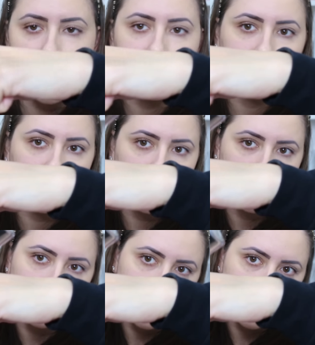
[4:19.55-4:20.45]
Essa
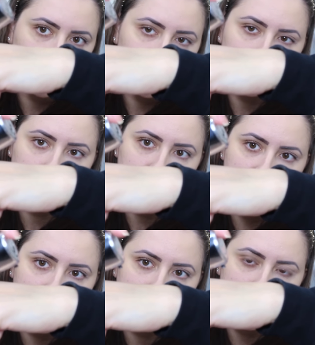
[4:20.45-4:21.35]
daqui da Kat Von D,
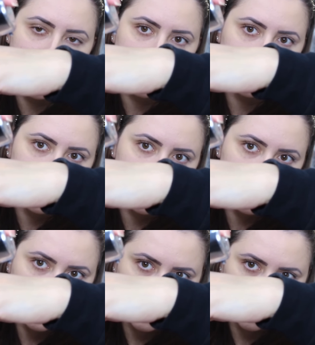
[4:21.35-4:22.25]
ela tem esse
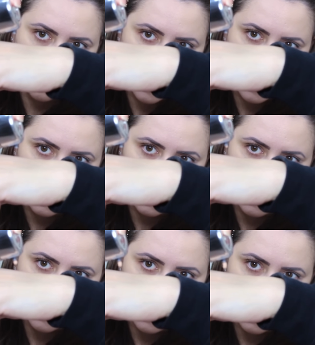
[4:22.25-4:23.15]
pumpzinho
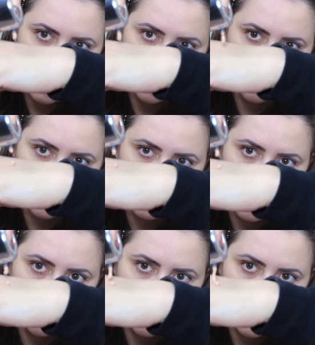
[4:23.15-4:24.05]
aqui, e
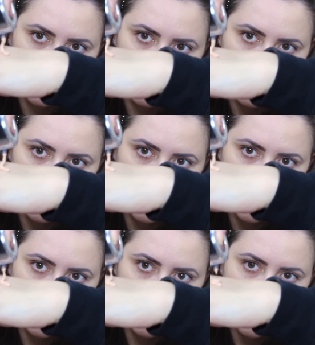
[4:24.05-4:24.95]
você aperta
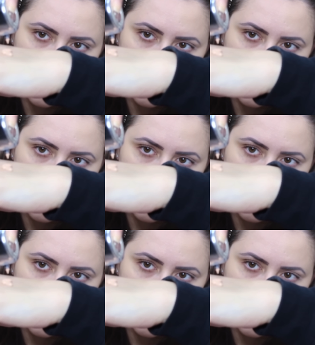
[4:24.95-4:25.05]
aqui